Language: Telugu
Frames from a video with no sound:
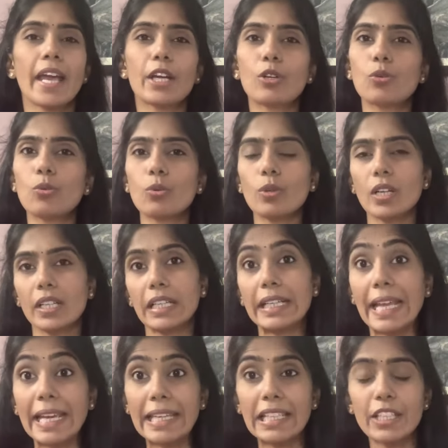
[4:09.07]
ఎక్కువ
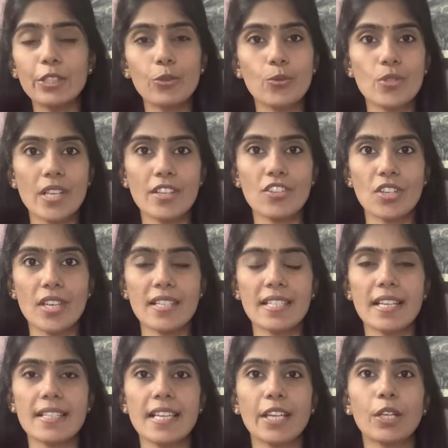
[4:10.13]
డైలీ యూజెస్
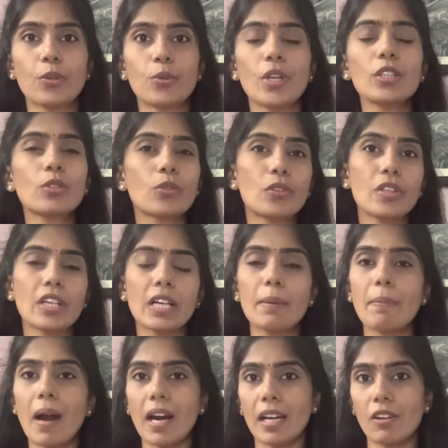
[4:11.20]
చేసినా సరే కూడా తొందరగా
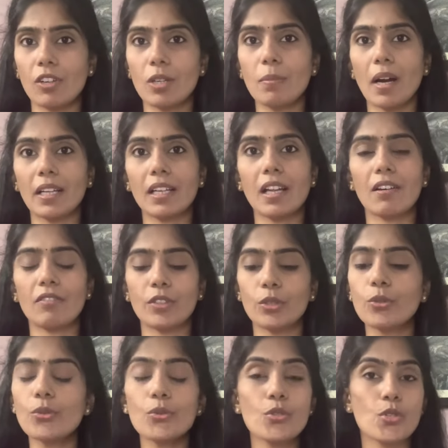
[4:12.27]
పాడవడం అట్లా
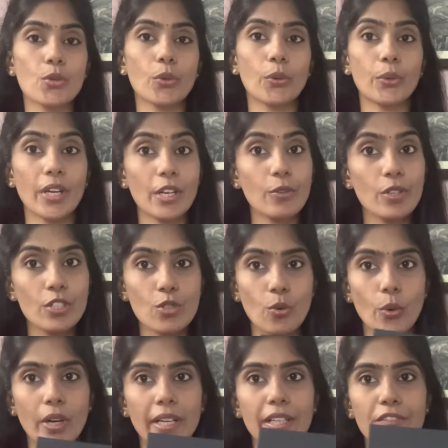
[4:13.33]
అవ్వదు సో నేను ఈ
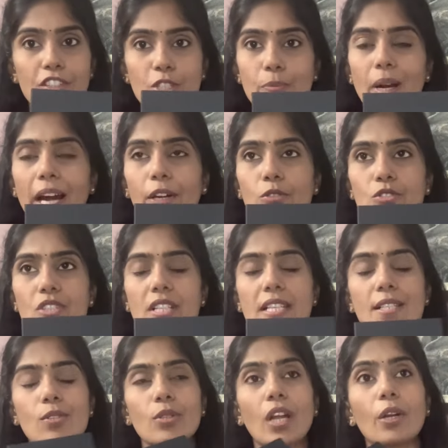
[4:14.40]
జోకర్ అండ్ విచ్ బ్రాండ్ నుంచి
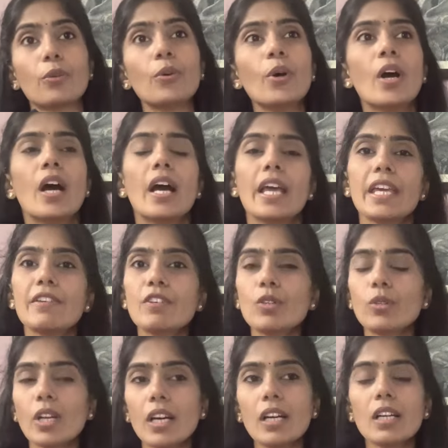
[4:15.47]
తీసుకున్నాను ఇవి
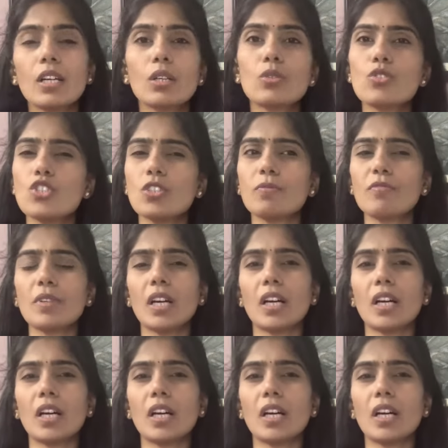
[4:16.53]
కూడా కొంచెం